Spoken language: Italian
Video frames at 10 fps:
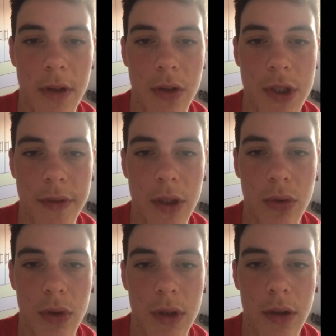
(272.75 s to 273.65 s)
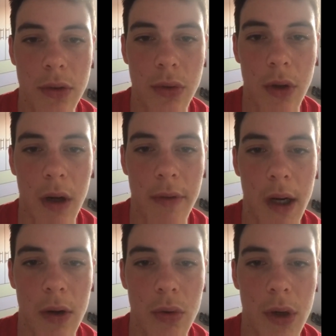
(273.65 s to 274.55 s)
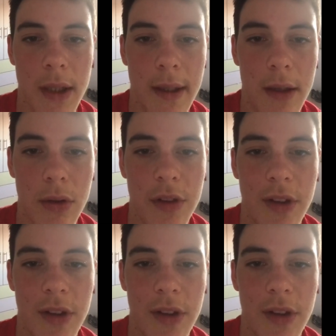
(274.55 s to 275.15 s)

veloce 2131 arriverà con un ritardo